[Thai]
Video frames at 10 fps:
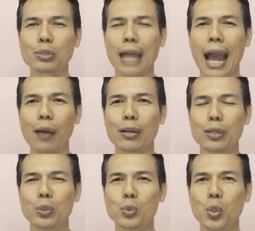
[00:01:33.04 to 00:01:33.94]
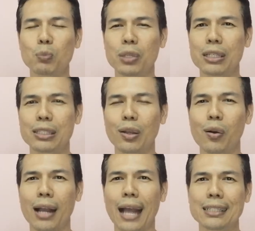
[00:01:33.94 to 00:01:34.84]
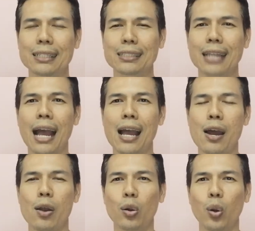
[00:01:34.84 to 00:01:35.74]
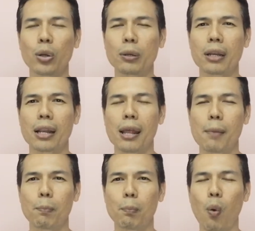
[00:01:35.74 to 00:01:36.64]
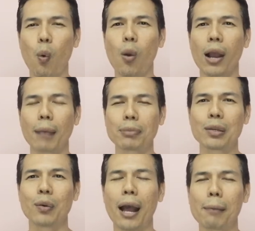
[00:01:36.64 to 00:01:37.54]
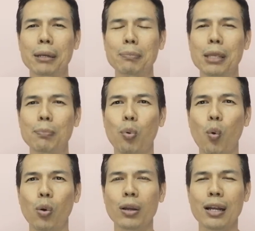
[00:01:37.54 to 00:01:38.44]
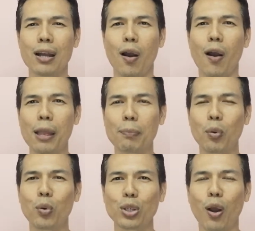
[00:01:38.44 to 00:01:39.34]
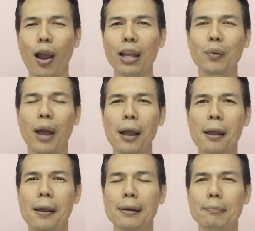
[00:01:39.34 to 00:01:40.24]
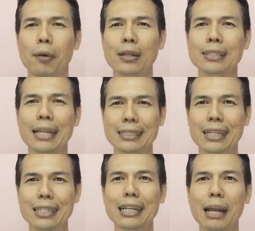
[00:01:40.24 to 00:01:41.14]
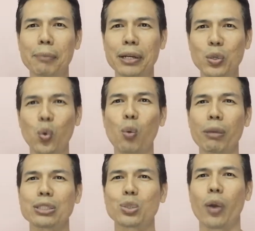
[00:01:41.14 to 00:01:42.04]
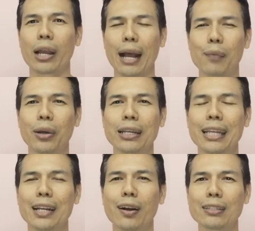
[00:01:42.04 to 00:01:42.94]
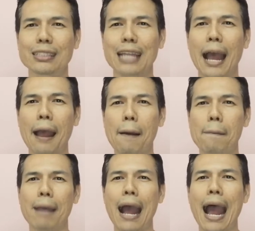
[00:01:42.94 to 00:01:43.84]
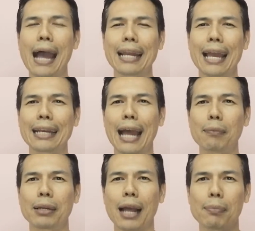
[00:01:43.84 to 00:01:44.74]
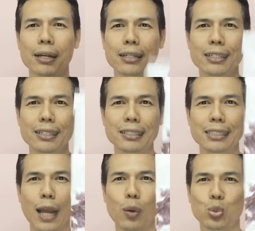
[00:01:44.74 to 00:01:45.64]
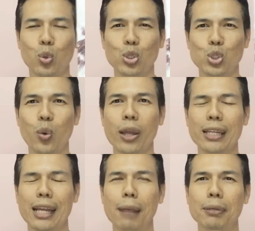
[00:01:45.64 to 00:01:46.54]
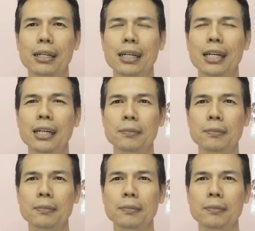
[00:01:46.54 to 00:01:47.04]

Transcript: สาวๆหรือหนุ่มๆที่ต้องการที่จะลดพุงครับที่ว่ามันมีพุงห้อยพุงย้อยหรือว่าพอใส่เสื้อยืดแล้วมันดูไม่สวยครับวันนี้ก็จะมาแนะนำเลยครับก็คือเจ้าตัวช่วยนี่ครับคือ